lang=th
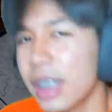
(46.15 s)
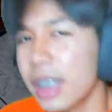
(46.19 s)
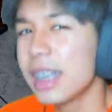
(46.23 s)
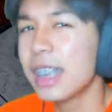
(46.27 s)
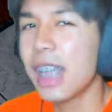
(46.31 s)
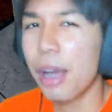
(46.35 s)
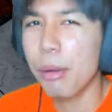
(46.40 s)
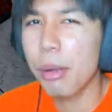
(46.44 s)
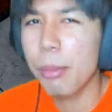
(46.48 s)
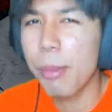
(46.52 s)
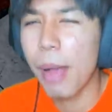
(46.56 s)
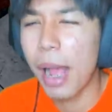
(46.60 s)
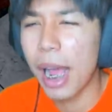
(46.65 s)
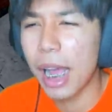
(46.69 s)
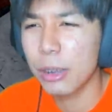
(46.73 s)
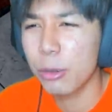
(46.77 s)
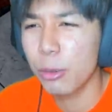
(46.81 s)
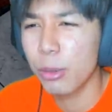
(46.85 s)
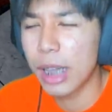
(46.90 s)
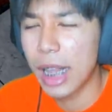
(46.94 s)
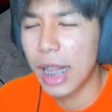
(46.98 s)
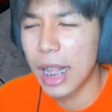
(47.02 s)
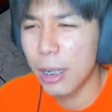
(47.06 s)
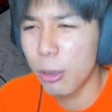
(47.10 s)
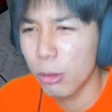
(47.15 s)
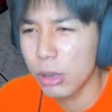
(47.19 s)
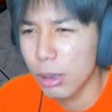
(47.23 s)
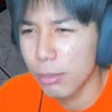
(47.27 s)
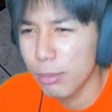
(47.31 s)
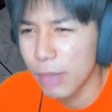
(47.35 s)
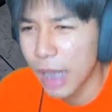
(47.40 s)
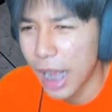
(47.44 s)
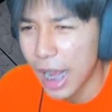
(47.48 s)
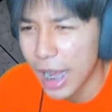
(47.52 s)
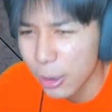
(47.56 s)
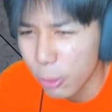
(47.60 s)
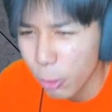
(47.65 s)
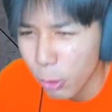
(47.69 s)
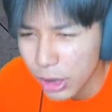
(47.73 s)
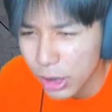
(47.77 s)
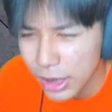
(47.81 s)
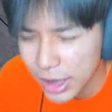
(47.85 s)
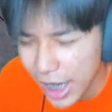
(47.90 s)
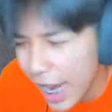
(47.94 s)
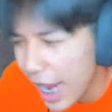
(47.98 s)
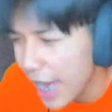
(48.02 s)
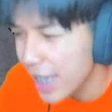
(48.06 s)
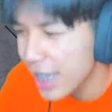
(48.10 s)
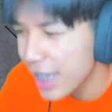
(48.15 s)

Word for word: ยังไม่พากันกดไลค์กดซับสไครต์กดแชร์